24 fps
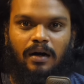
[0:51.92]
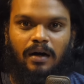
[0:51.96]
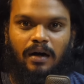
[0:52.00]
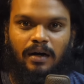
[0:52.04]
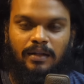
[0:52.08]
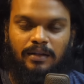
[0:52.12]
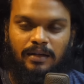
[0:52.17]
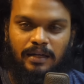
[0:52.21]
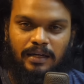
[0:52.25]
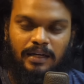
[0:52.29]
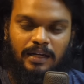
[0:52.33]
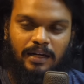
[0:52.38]

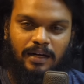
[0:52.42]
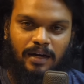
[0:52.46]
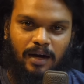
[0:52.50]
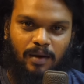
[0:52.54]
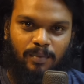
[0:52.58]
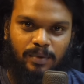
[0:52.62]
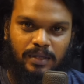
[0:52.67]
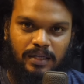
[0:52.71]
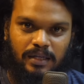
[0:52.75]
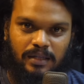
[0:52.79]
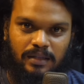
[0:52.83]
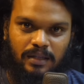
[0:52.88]
அது என்ன
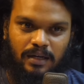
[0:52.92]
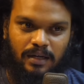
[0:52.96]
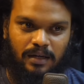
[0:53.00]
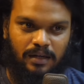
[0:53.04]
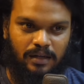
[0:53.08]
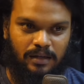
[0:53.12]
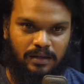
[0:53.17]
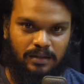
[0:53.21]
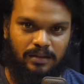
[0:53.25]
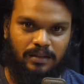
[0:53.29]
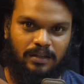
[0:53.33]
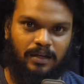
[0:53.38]
அப்படிங்கிறத
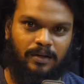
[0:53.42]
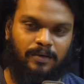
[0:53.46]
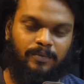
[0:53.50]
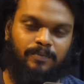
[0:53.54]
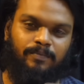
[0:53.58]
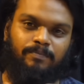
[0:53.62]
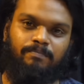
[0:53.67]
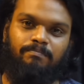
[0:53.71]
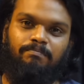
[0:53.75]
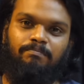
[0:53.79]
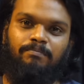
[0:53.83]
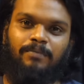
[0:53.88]
இந்த
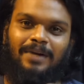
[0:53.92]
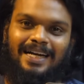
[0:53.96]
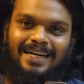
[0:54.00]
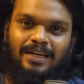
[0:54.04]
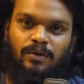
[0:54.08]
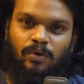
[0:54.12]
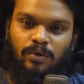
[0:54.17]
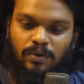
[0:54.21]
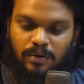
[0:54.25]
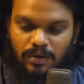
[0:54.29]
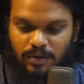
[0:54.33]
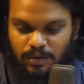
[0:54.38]
பிரேக்
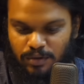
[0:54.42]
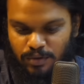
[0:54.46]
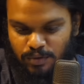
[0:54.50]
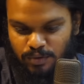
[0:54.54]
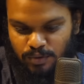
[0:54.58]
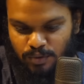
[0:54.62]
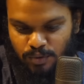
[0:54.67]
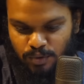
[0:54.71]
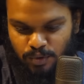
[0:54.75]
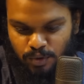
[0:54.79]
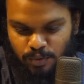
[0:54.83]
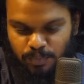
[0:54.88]
டவுன்
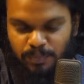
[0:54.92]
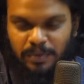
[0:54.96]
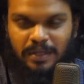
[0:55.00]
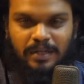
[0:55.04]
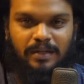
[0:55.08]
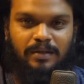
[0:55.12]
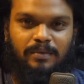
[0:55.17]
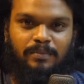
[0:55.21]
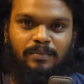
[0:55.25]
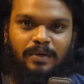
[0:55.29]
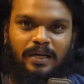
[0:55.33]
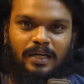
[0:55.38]
ஜுஜுபி
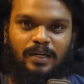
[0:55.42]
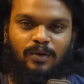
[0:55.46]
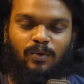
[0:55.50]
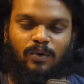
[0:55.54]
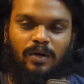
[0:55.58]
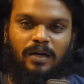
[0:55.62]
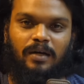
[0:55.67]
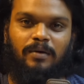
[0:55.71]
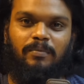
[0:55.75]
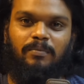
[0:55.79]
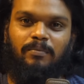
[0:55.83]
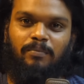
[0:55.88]
பிரேக் டவுனில்